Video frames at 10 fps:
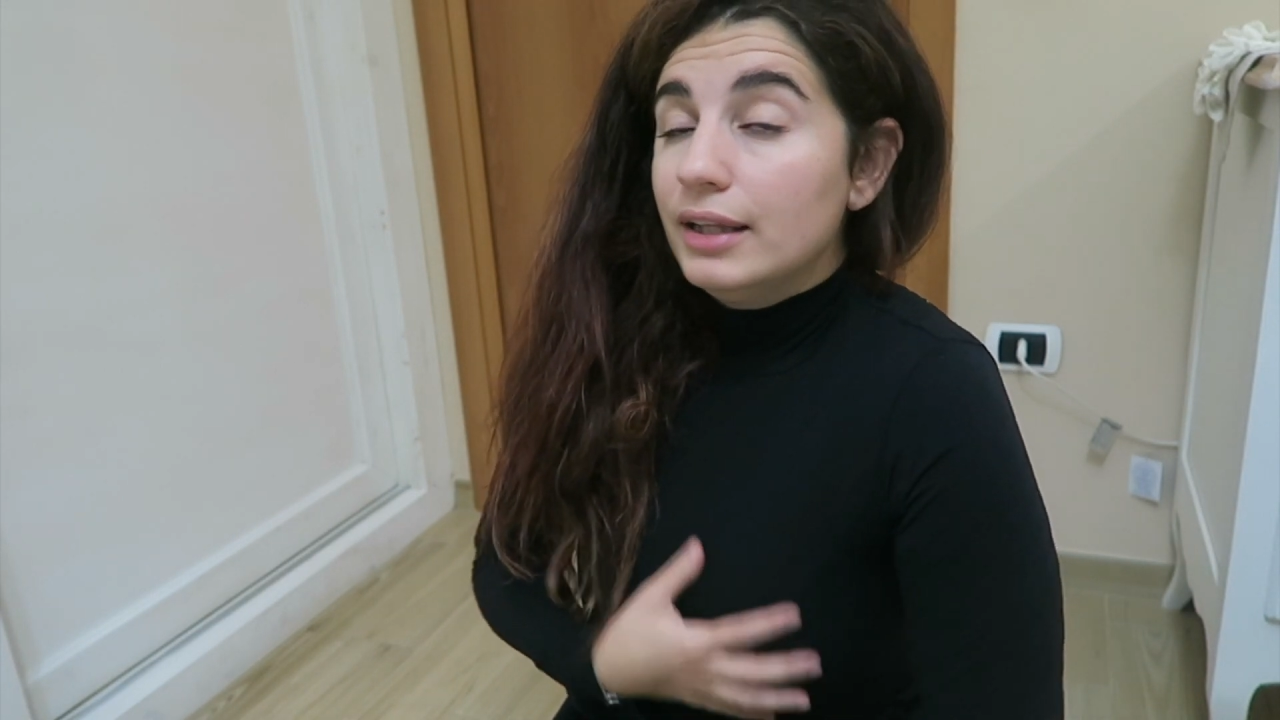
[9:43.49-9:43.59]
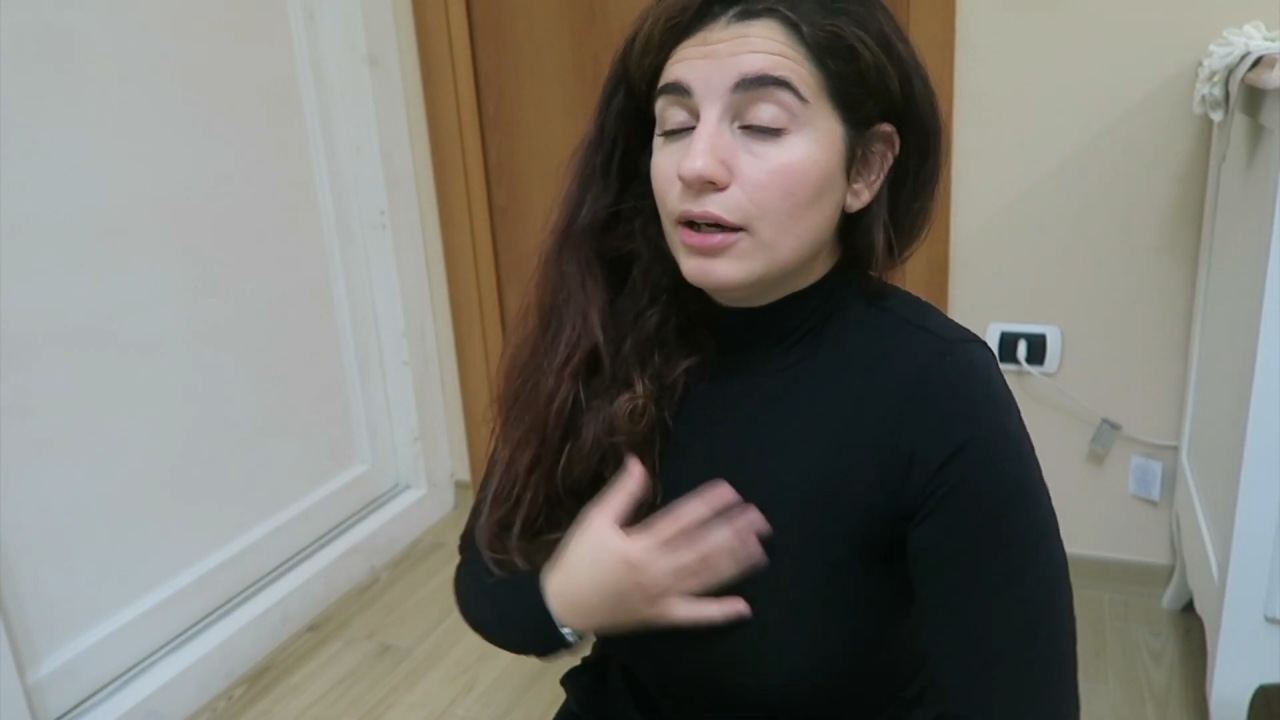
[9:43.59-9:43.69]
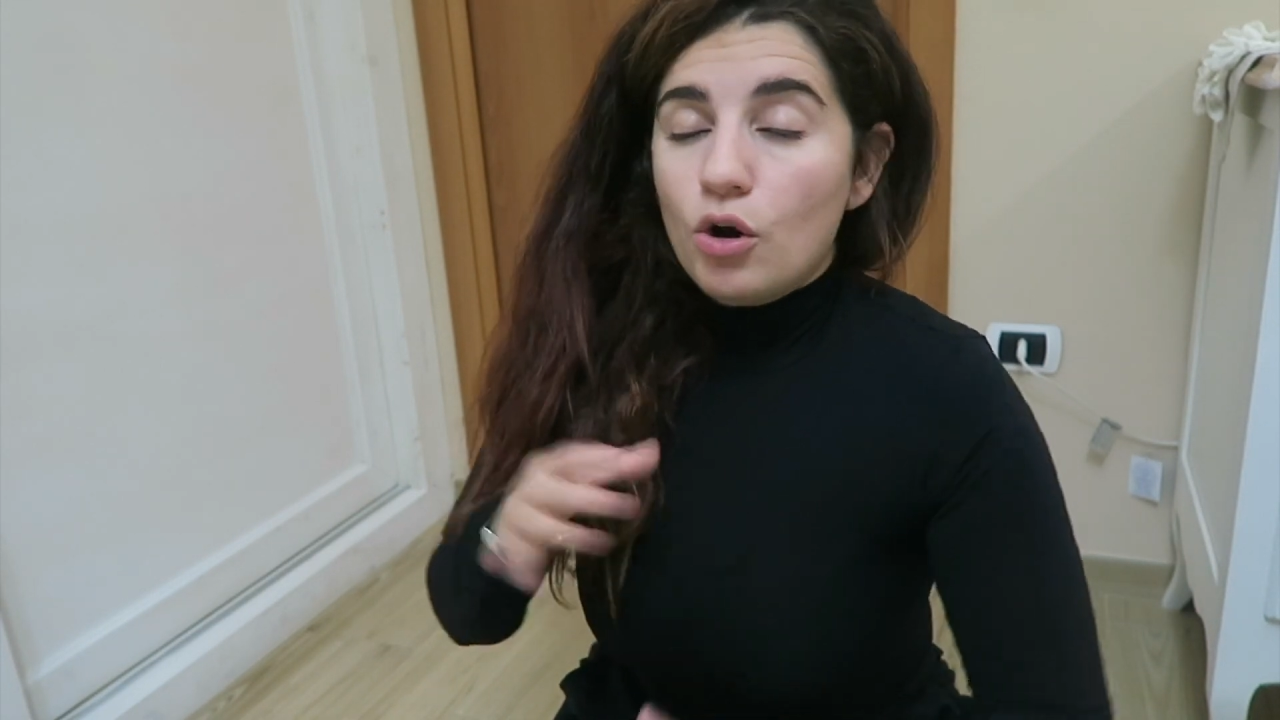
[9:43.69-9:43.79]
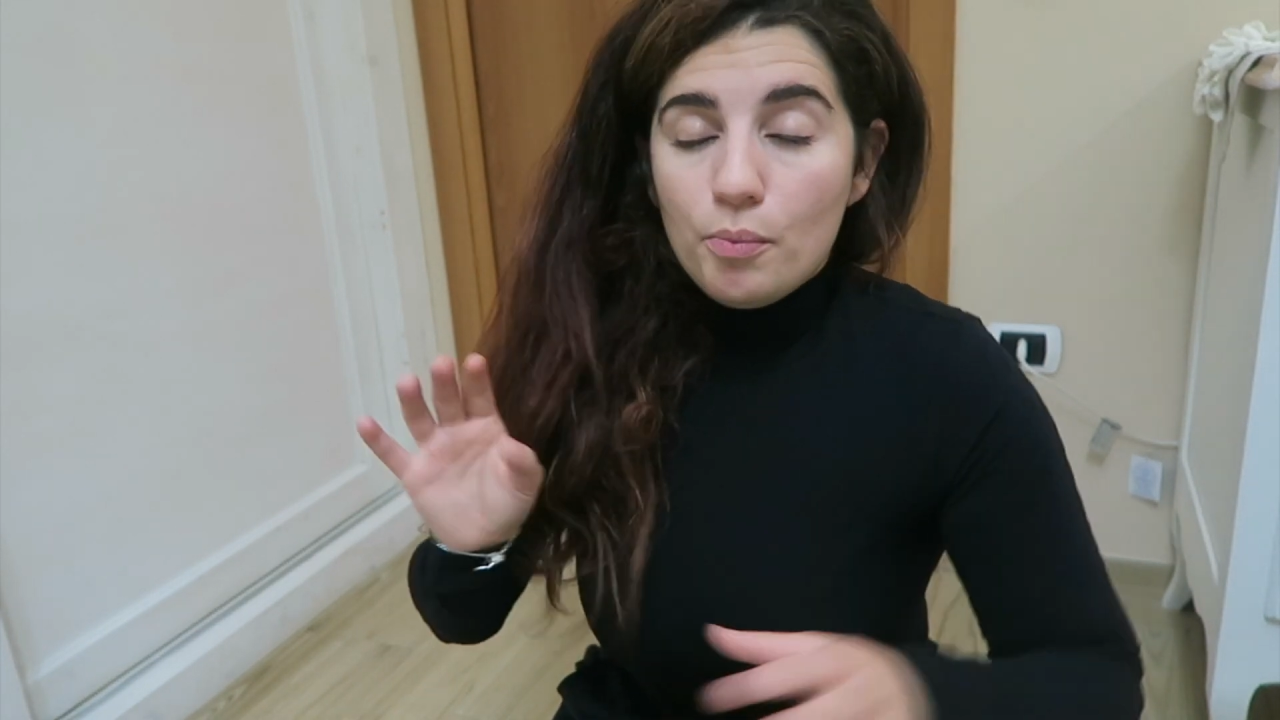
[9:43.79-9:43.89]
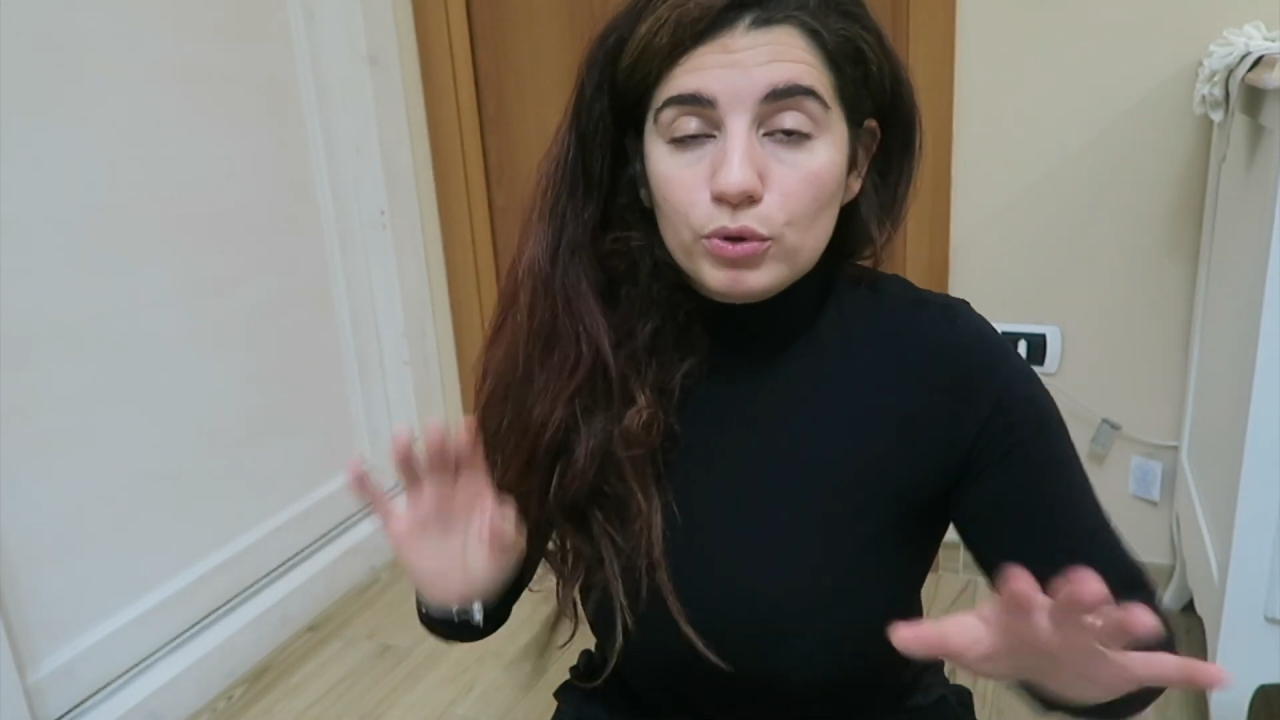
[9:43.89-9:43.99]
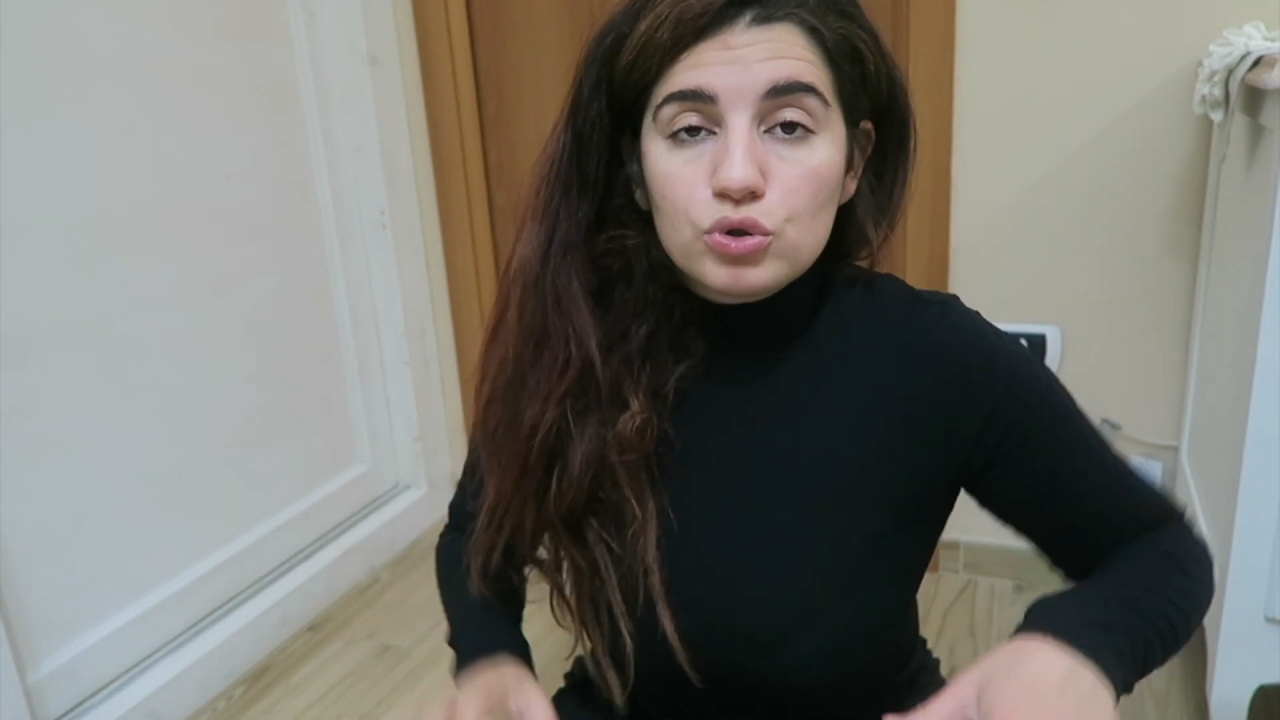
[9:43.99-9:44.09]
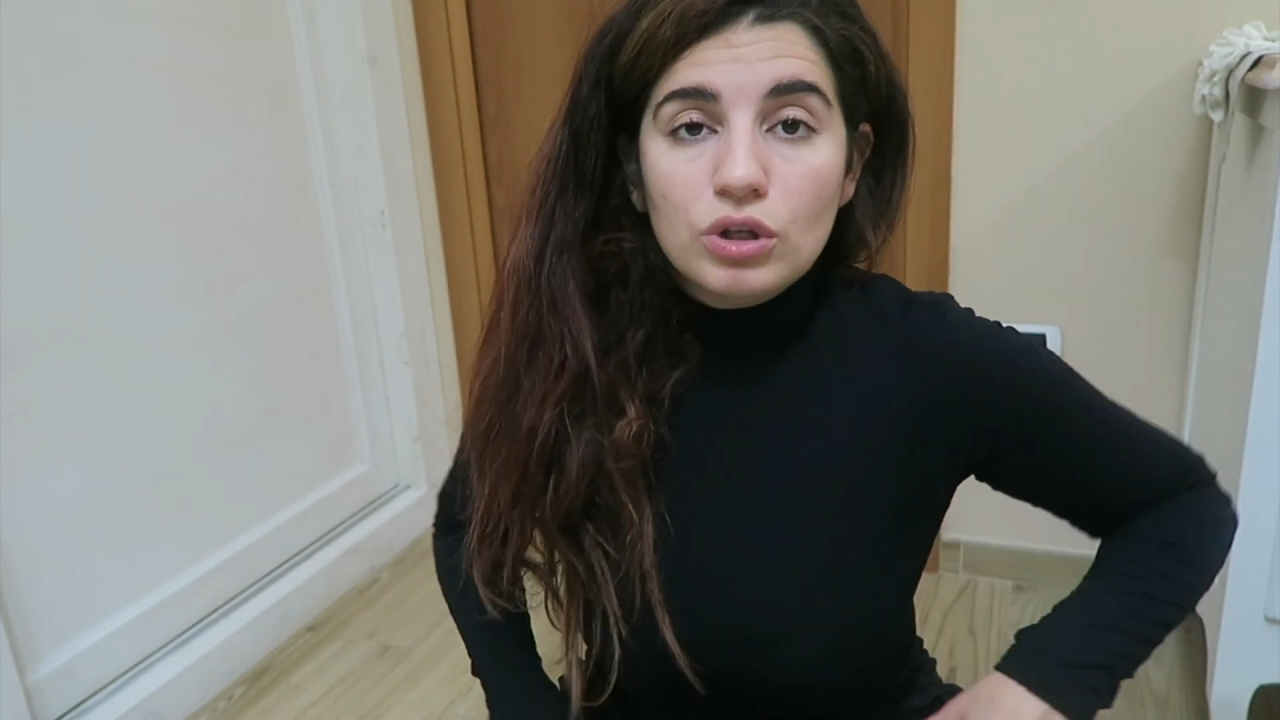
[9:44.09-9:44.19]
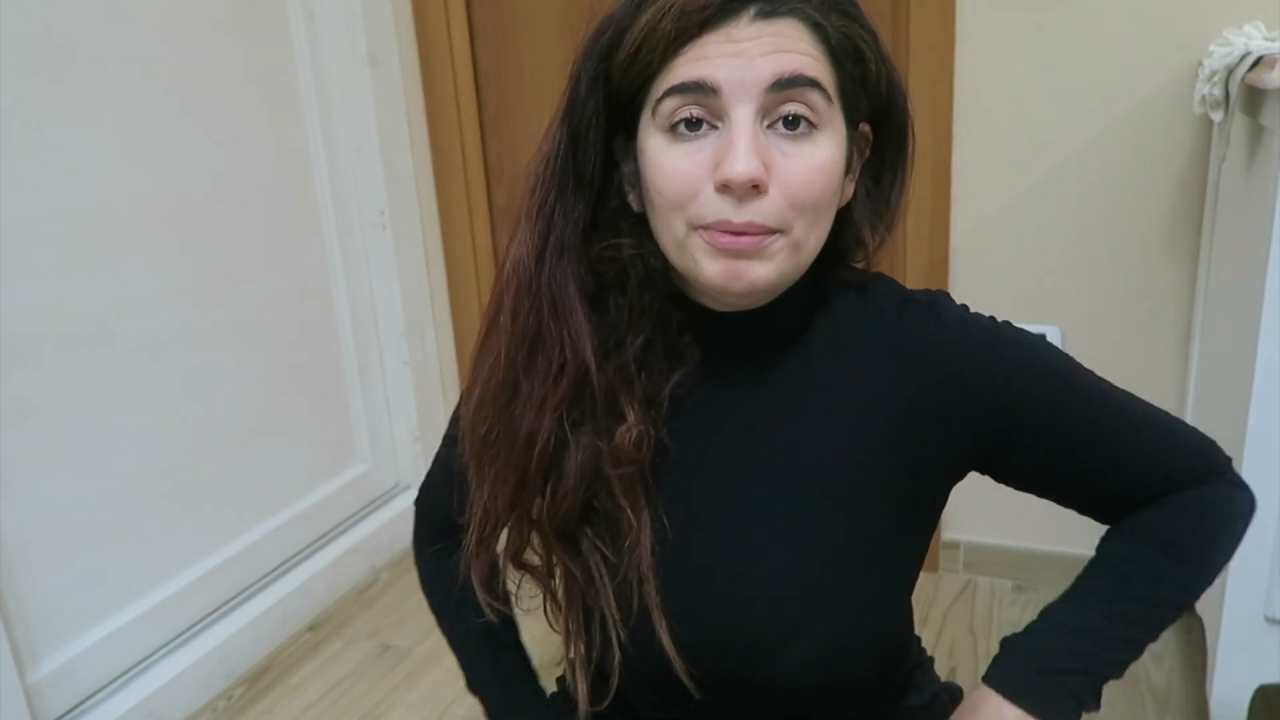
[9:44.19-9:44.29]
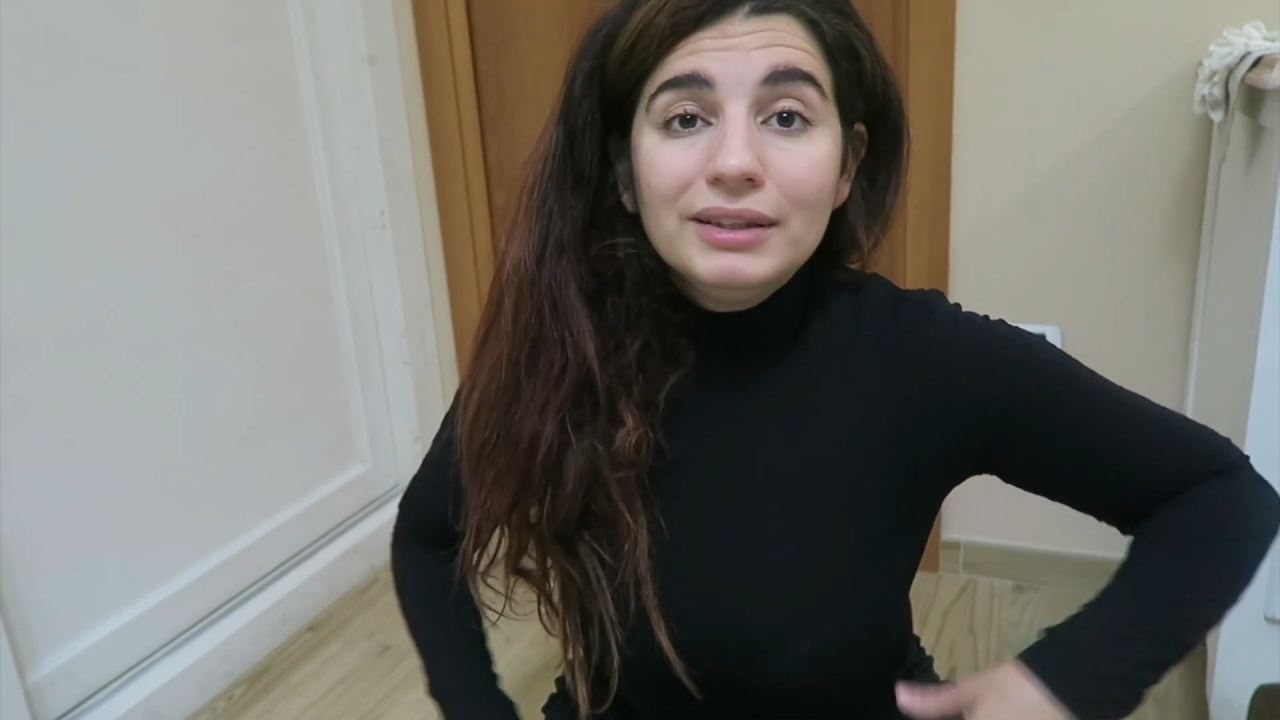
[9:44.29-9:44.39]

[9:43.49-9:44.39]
ed è composto da